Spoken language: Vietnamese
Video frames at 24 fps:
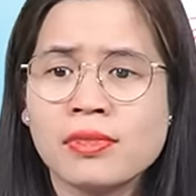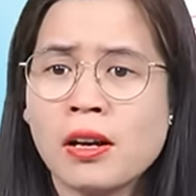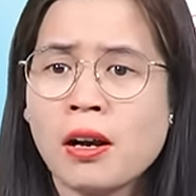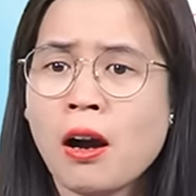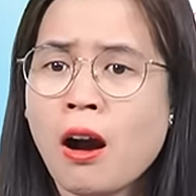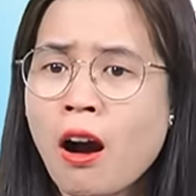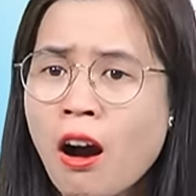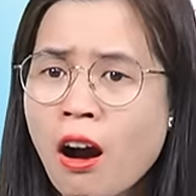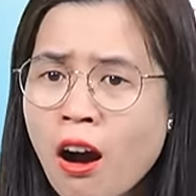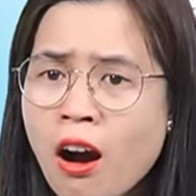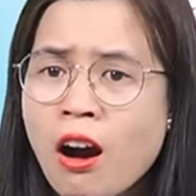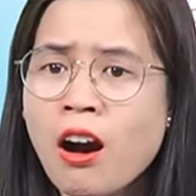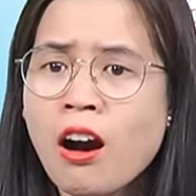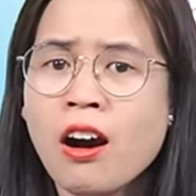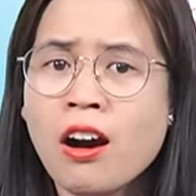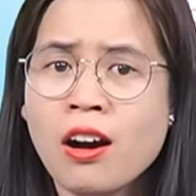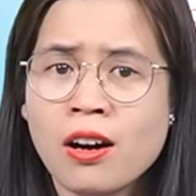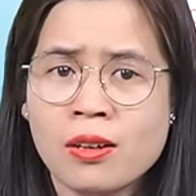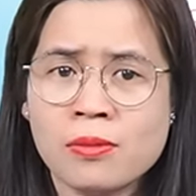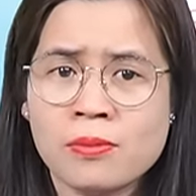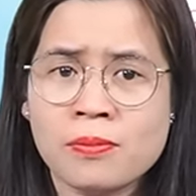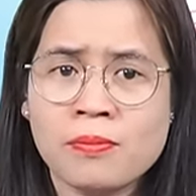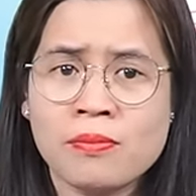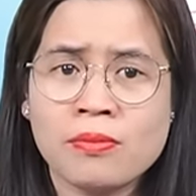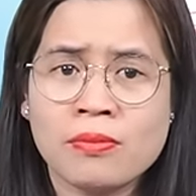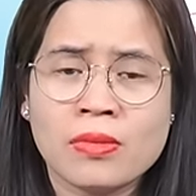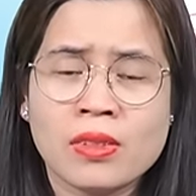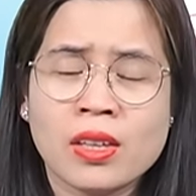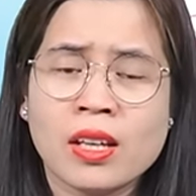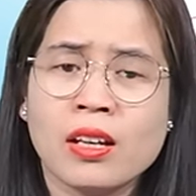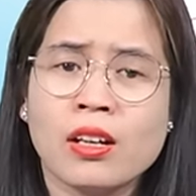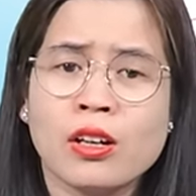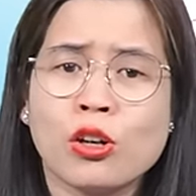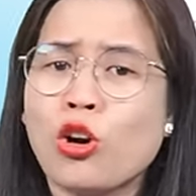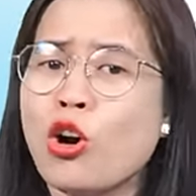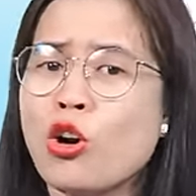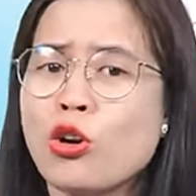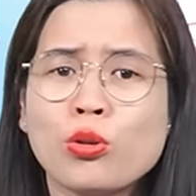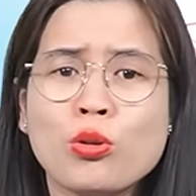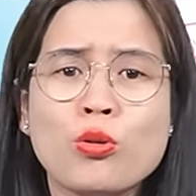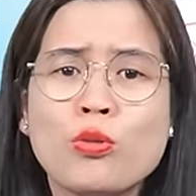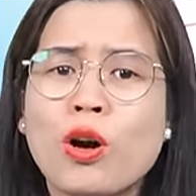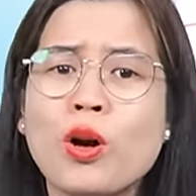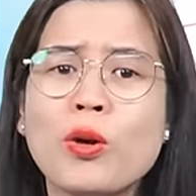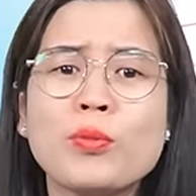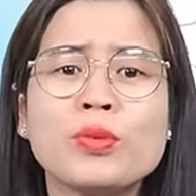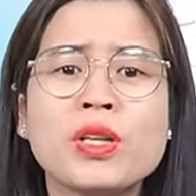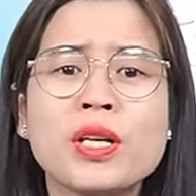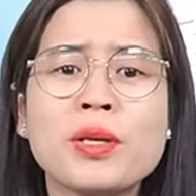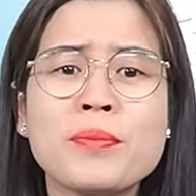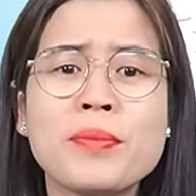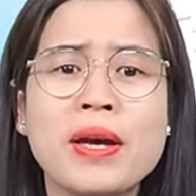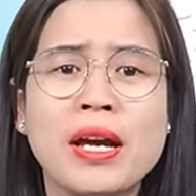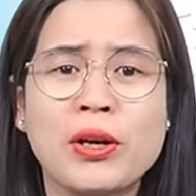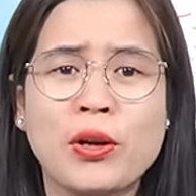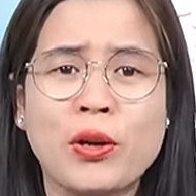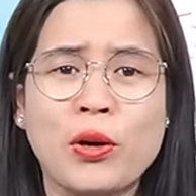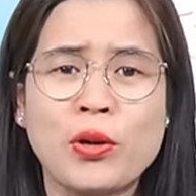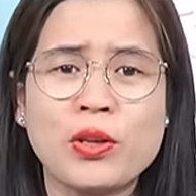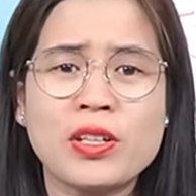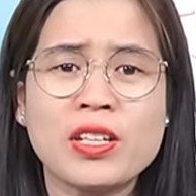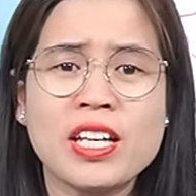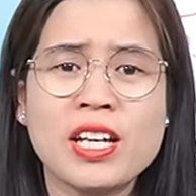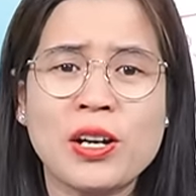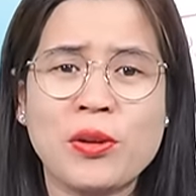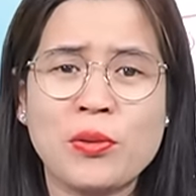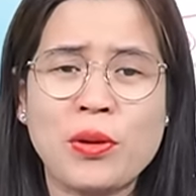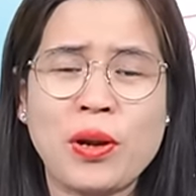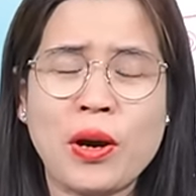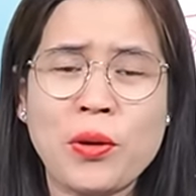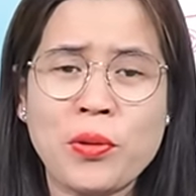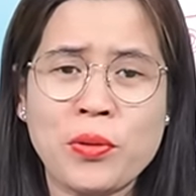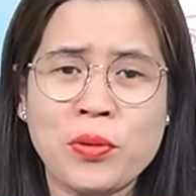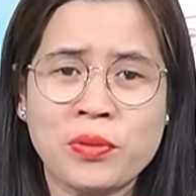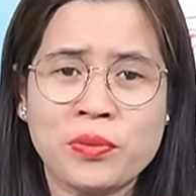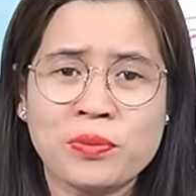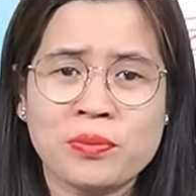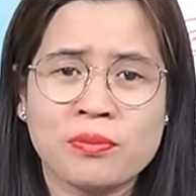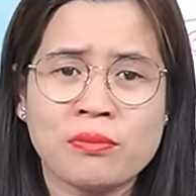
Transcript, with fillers: có con cũng không thích mẹ nói nhiều đâu